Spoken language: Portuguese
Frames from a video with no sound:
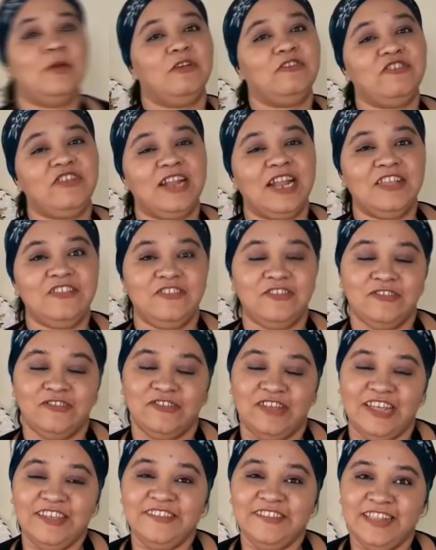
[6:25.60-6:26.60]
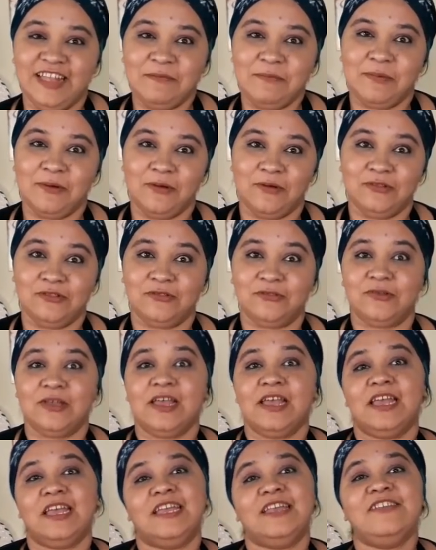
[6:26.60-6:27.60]
meu geladinho já está pronto
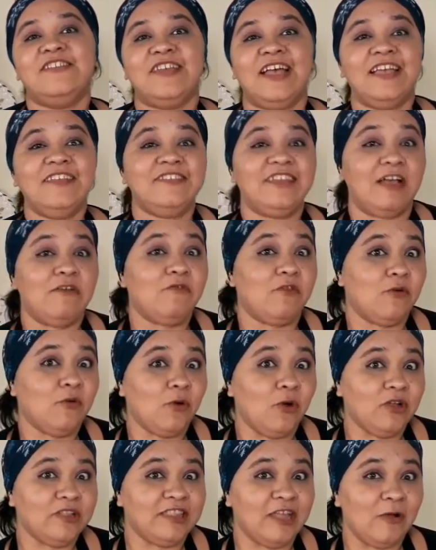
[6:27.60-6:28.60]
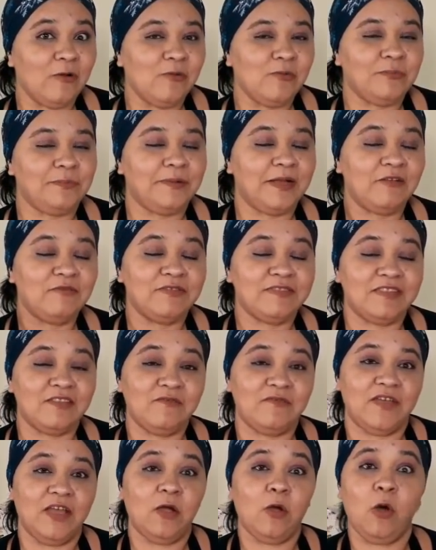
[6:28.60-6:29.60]
e já já vou cortar um para você
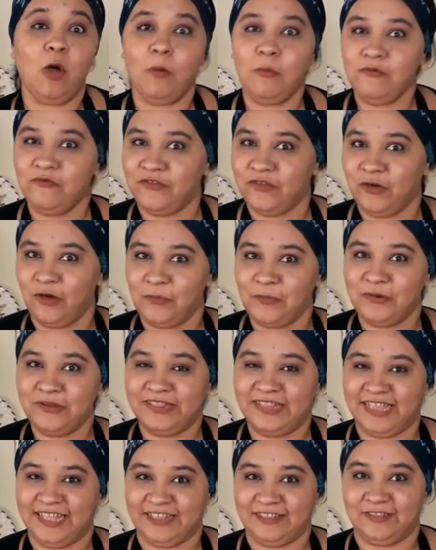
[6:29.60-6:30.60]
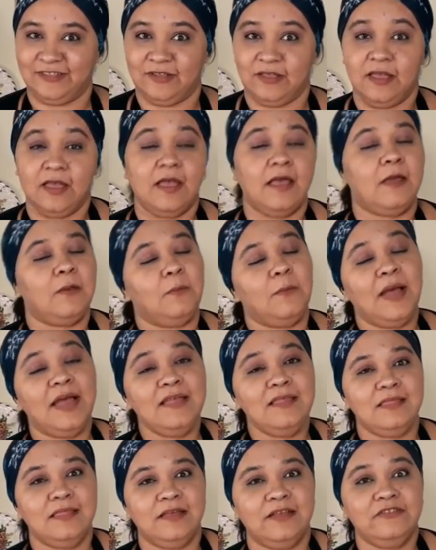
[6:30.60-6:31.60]
ver como ficou por dentro.
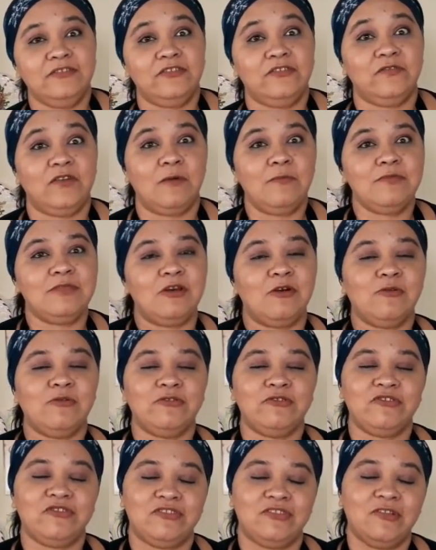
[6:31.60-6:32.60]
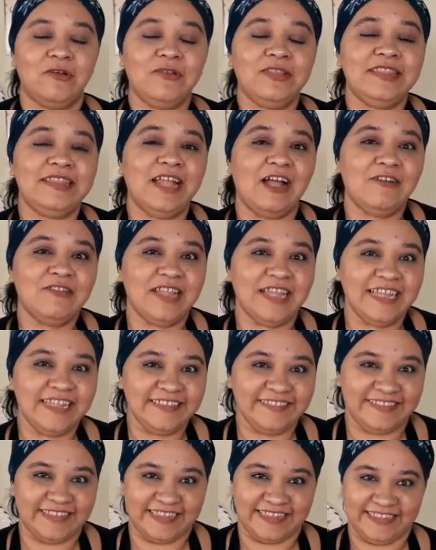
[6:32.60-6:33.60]
Mas antes, vamos ao custo total da
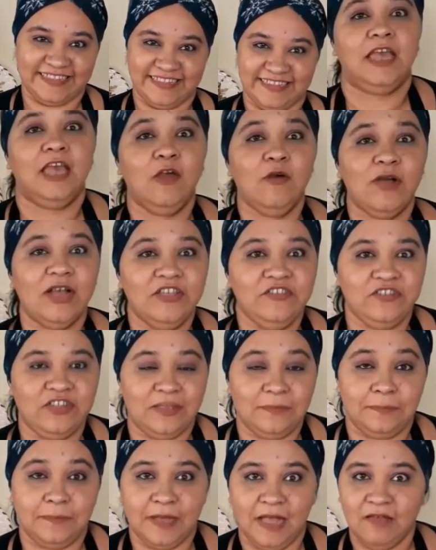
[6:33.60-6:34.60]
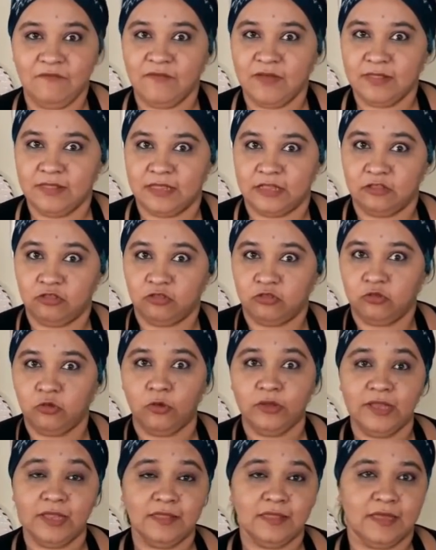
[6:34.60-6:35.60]
receita. Eu gastei para fazer
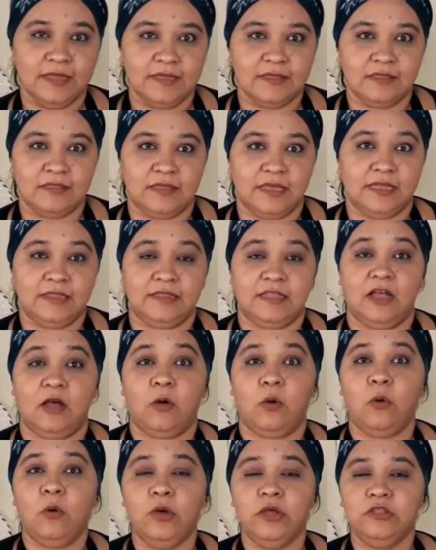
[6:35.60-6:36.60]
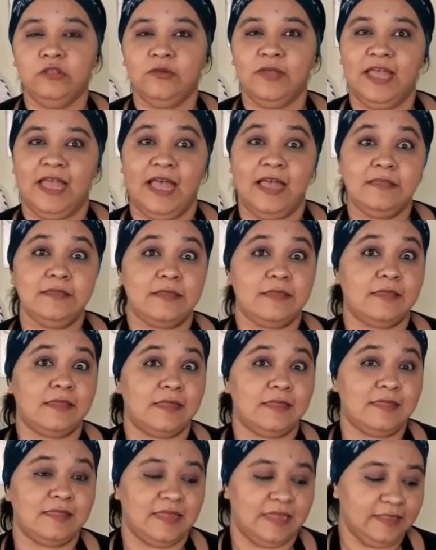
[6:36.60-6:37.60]
toda essa receita R$
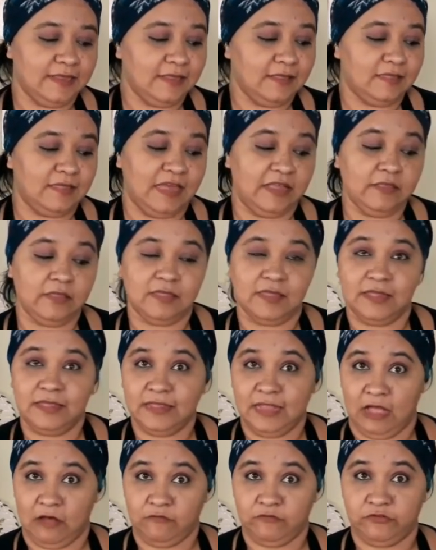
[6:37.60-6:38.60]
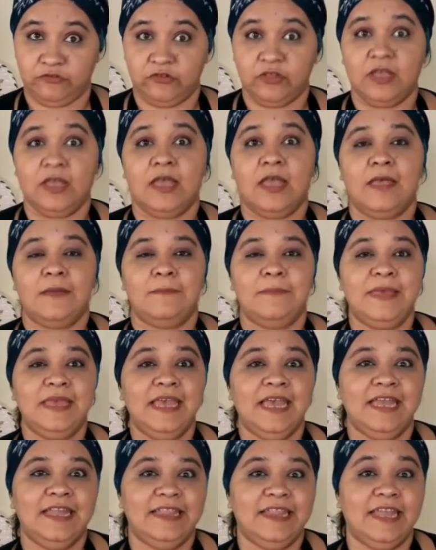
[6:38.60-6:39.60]
8,67.
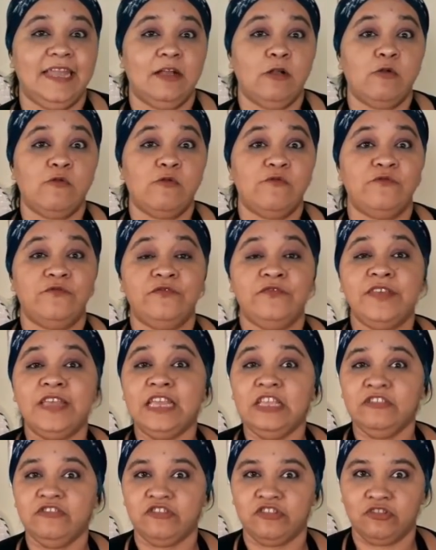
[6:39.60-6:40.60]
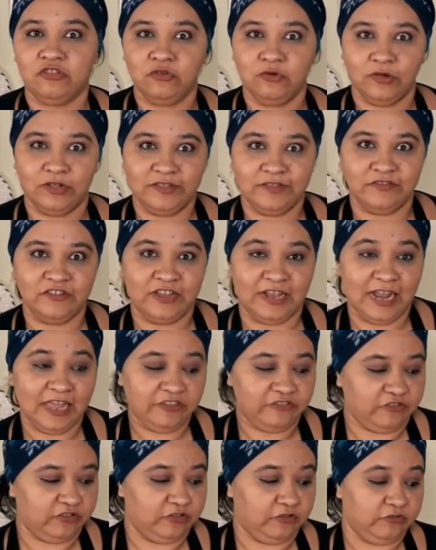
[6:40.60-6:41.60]
Me renderam 22
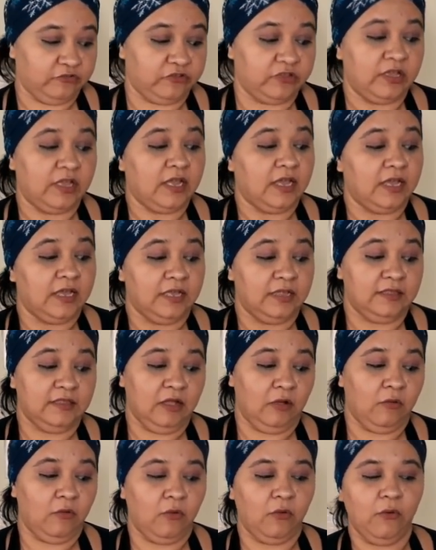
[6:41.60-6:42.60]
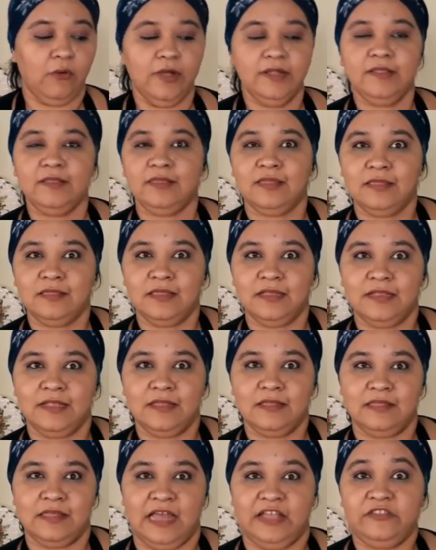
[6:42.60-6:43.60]
geladinhos. Então,
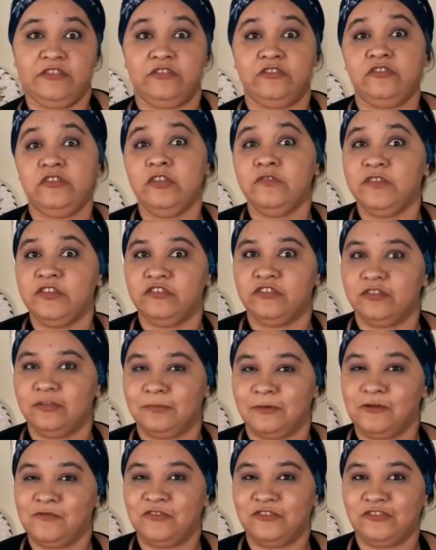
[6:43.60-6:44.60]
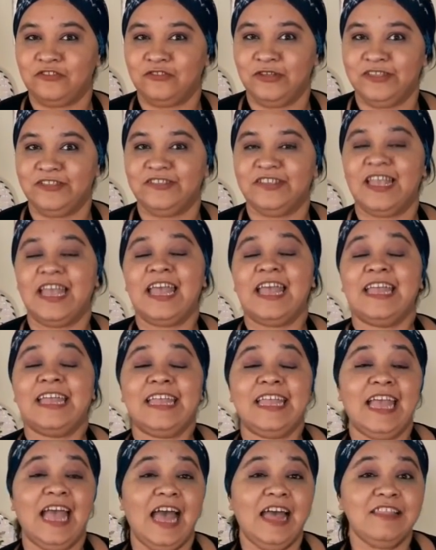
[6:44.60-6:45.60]
8,67 dividido por 22
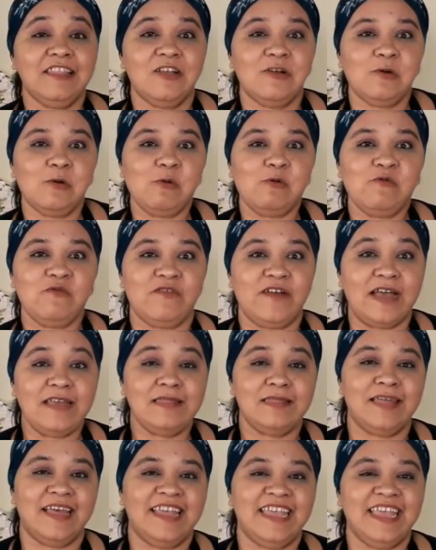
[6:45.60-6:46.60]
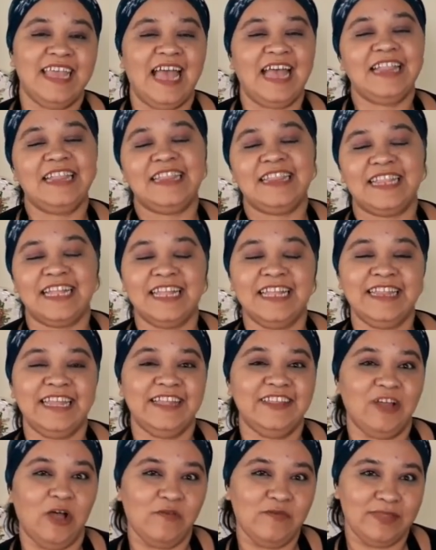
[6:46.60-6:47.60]
Cada um vai sair a
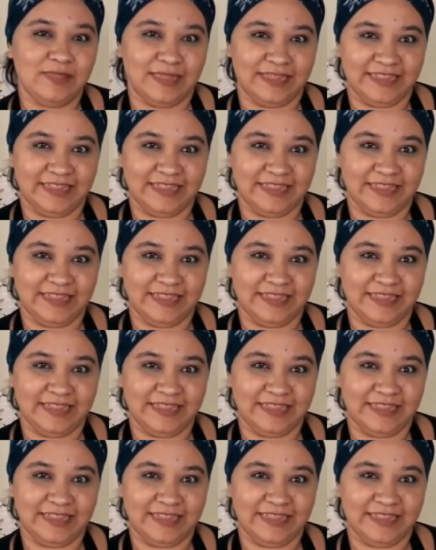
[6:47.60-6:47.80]
39